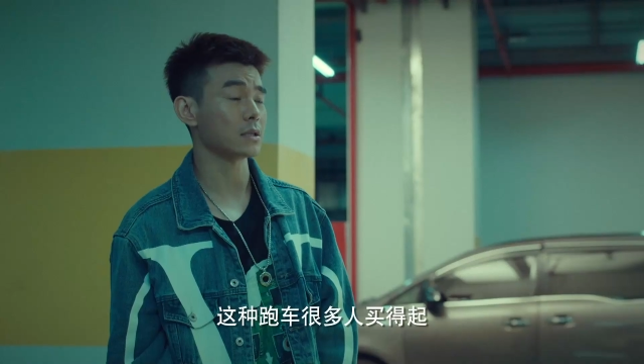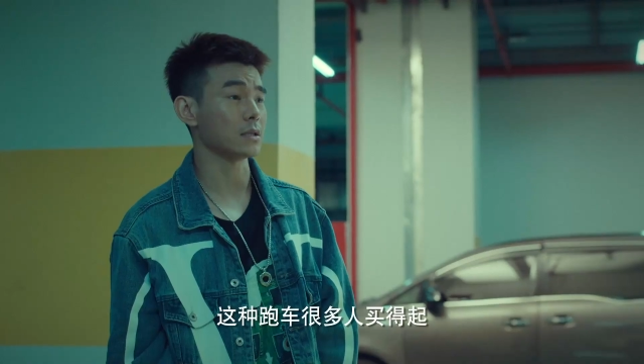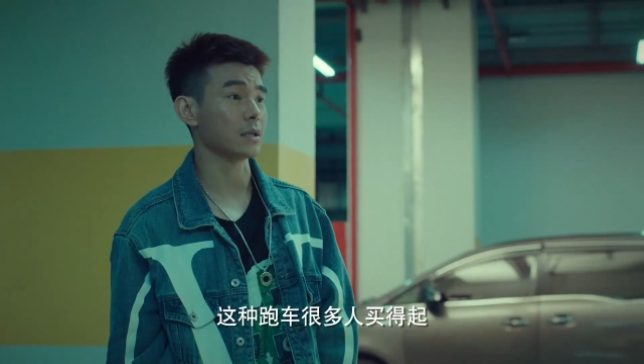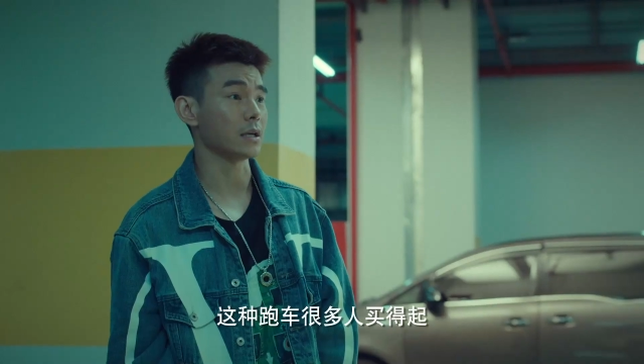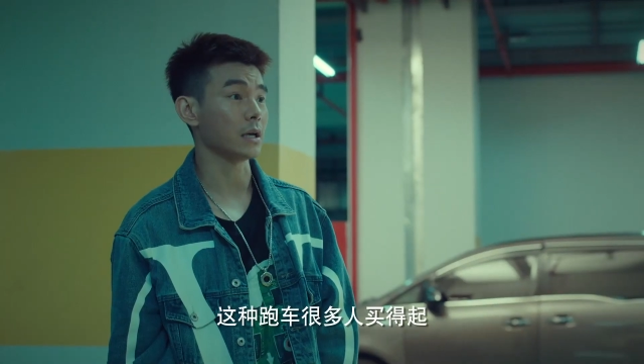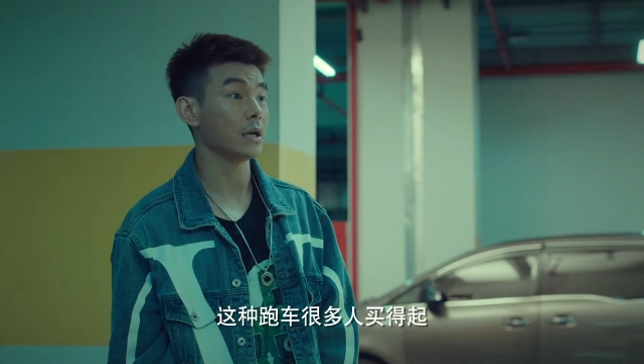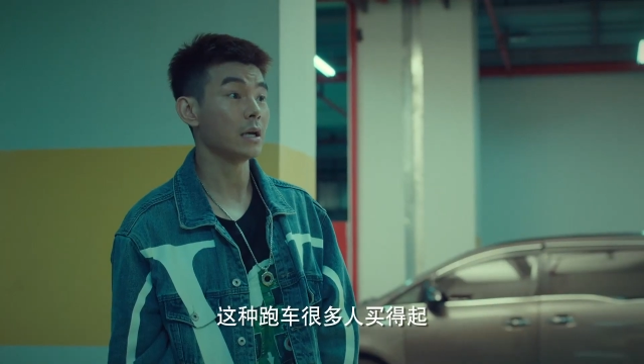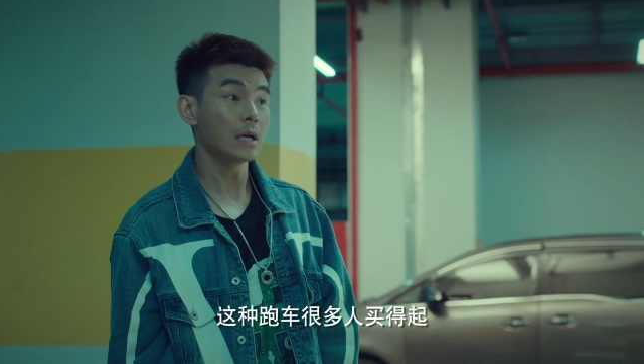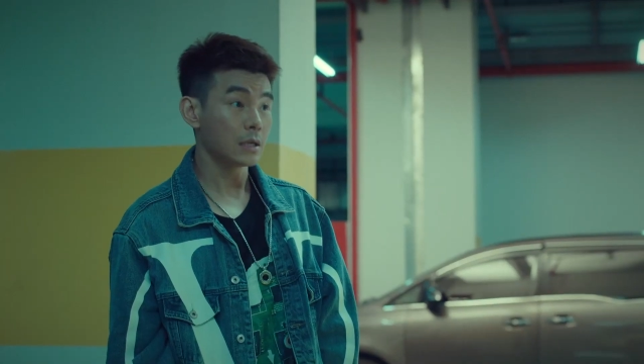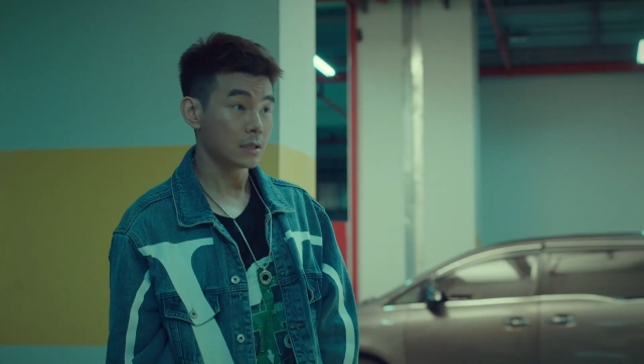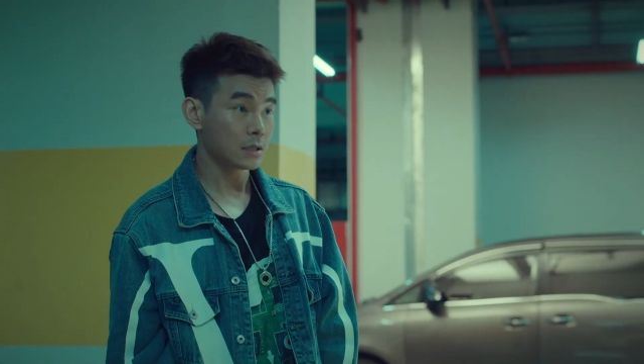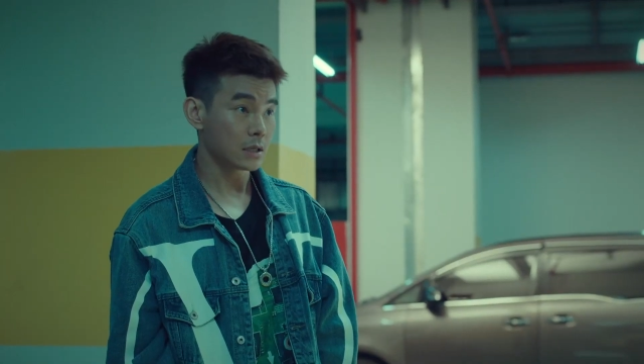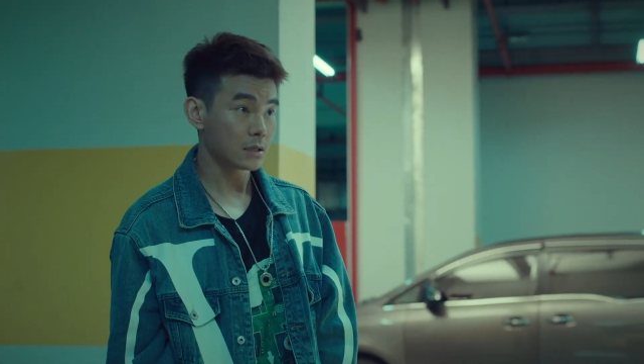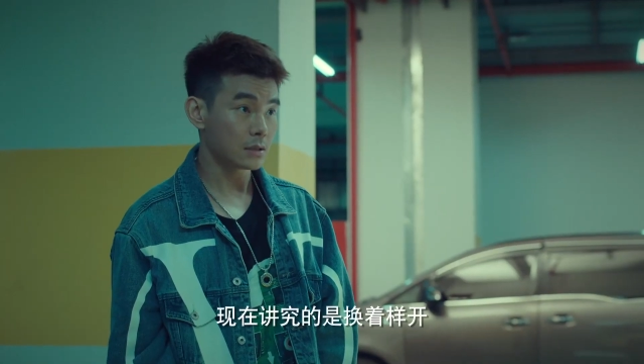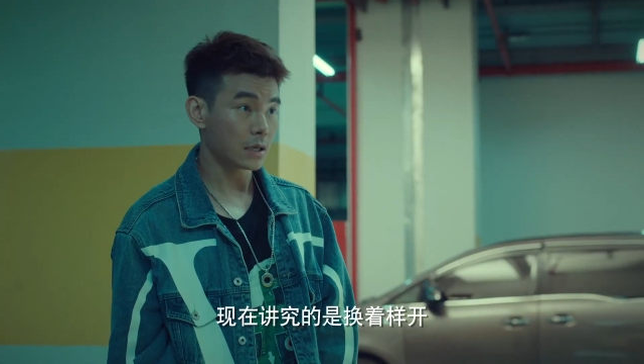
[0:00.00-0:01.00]
得起，
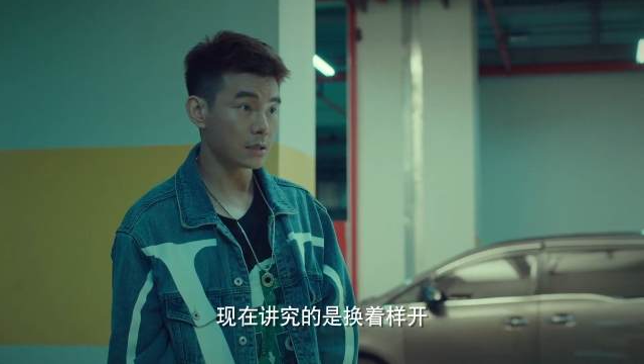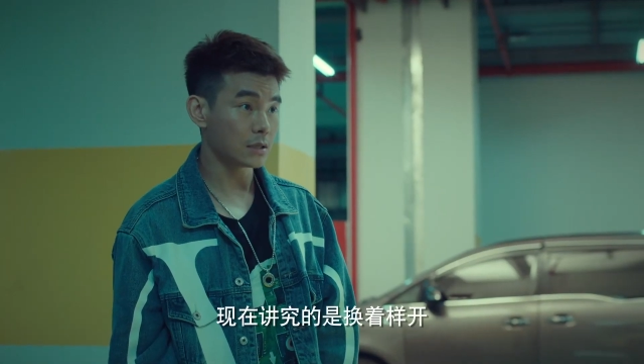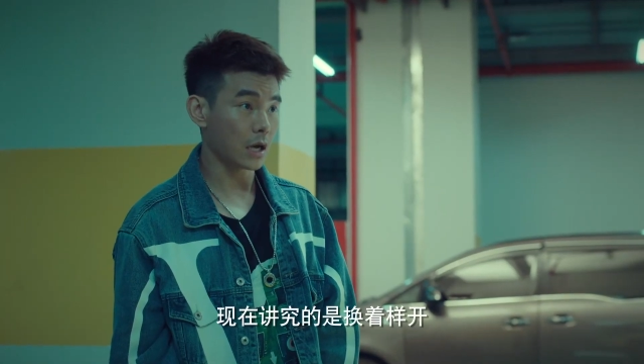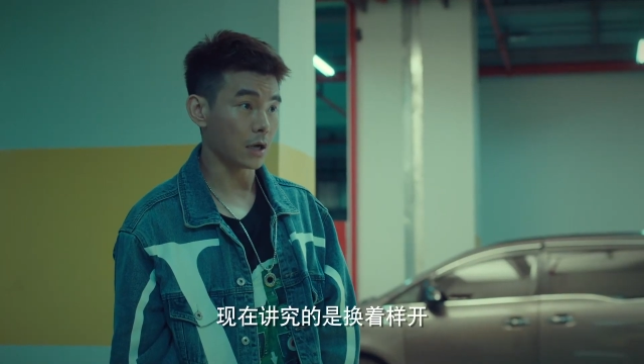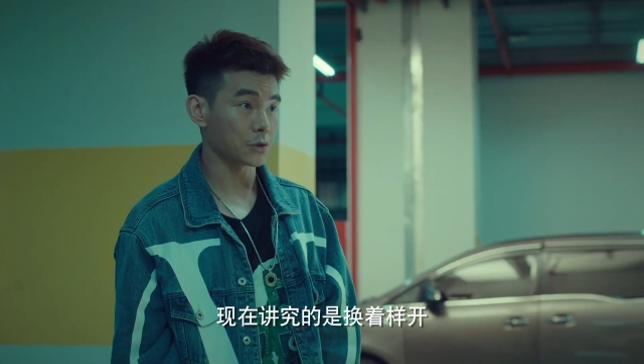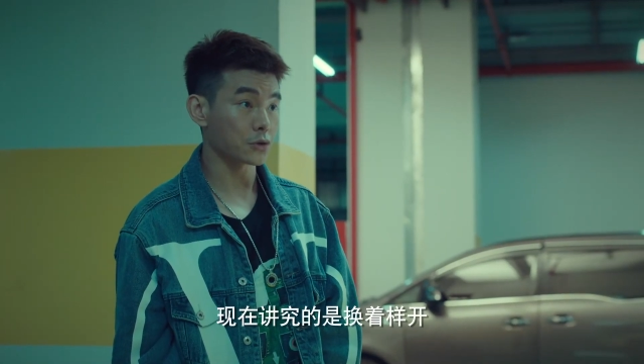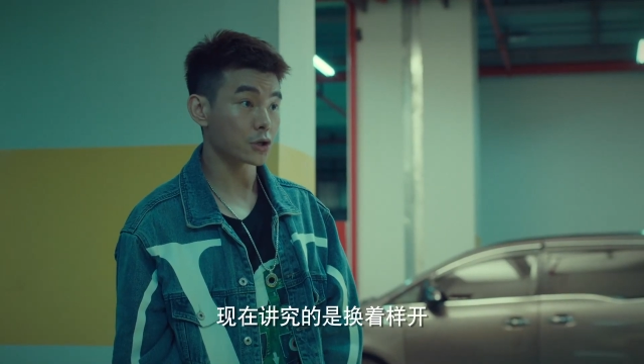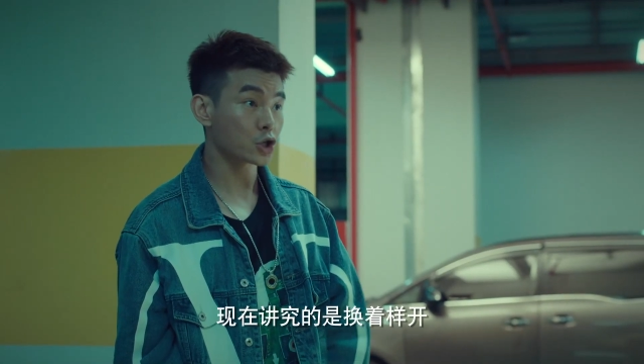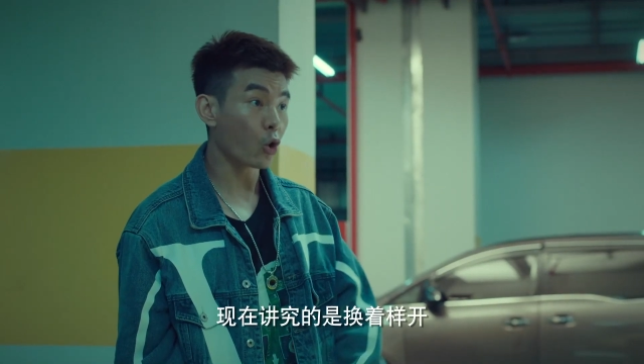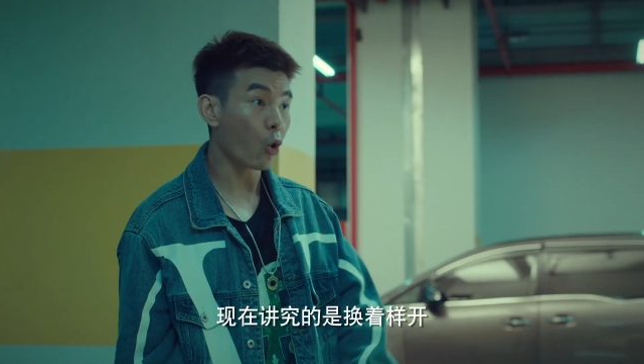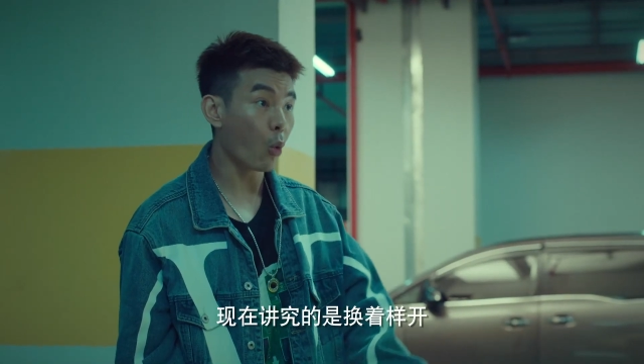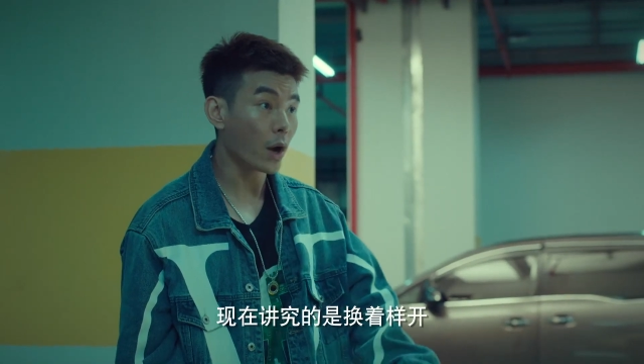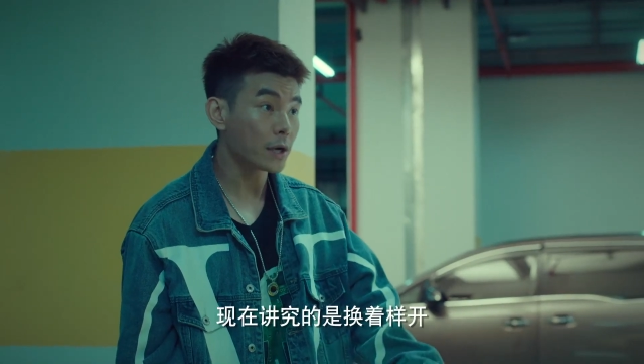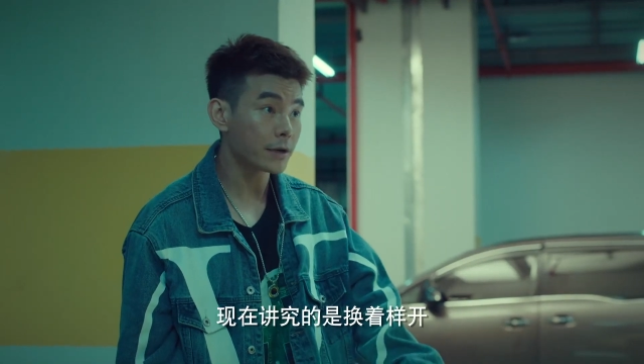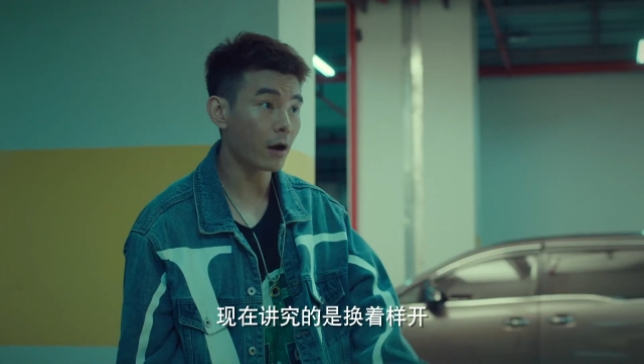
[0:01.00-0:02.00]
现在讲究的是
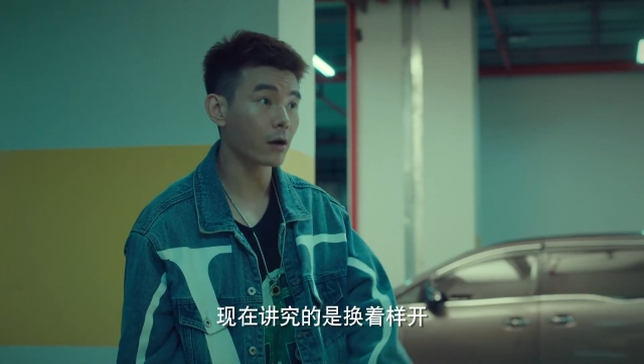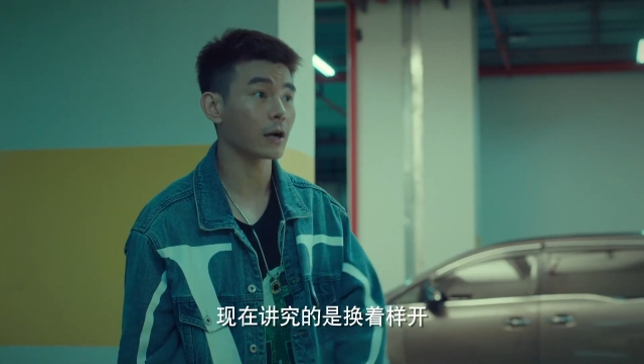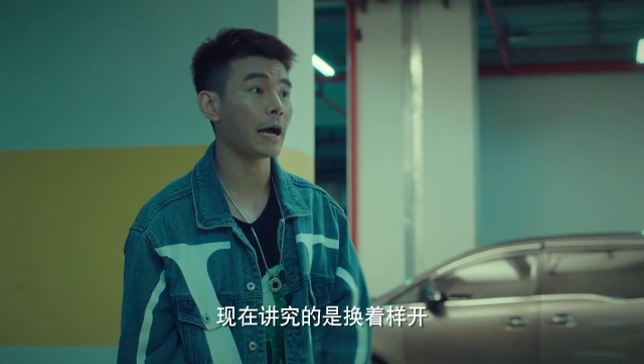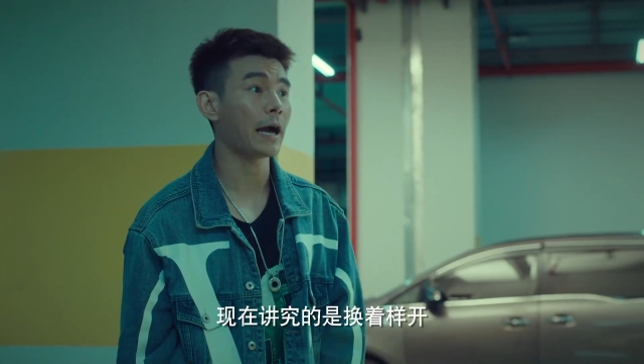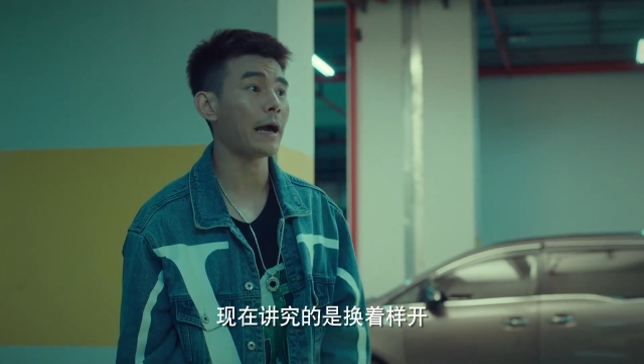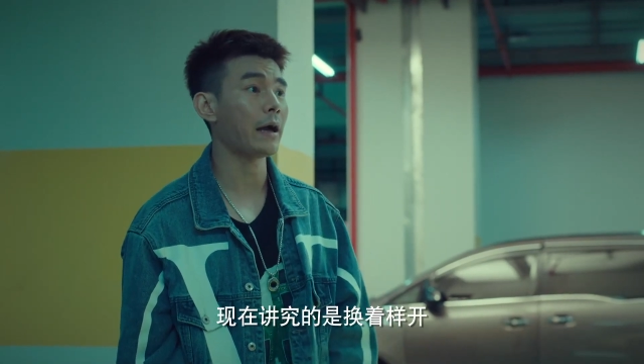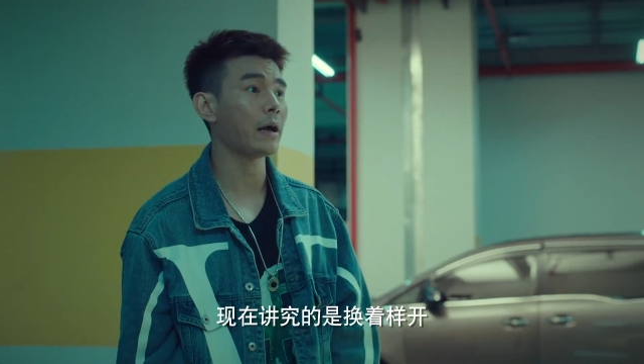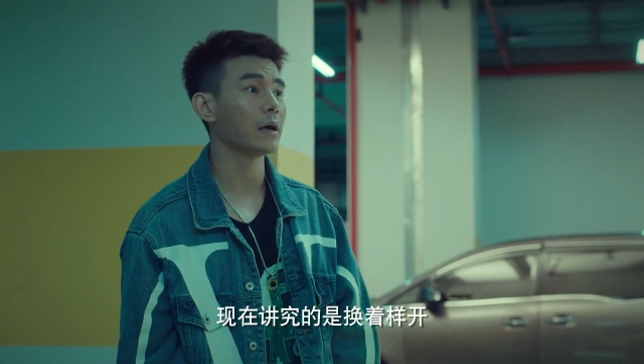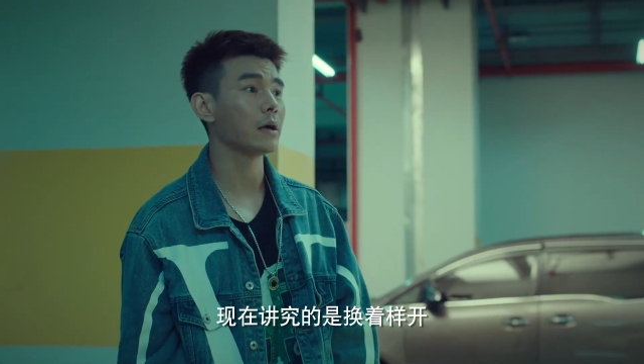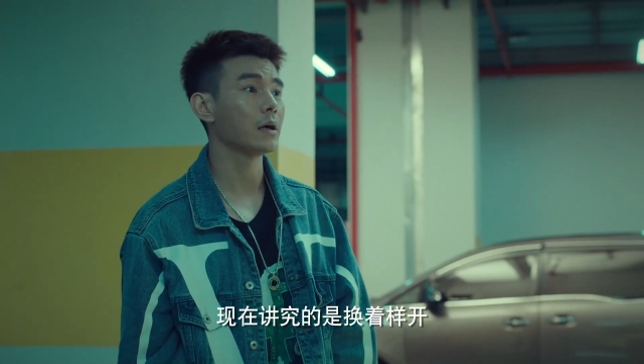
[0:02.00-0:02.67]
换这样开，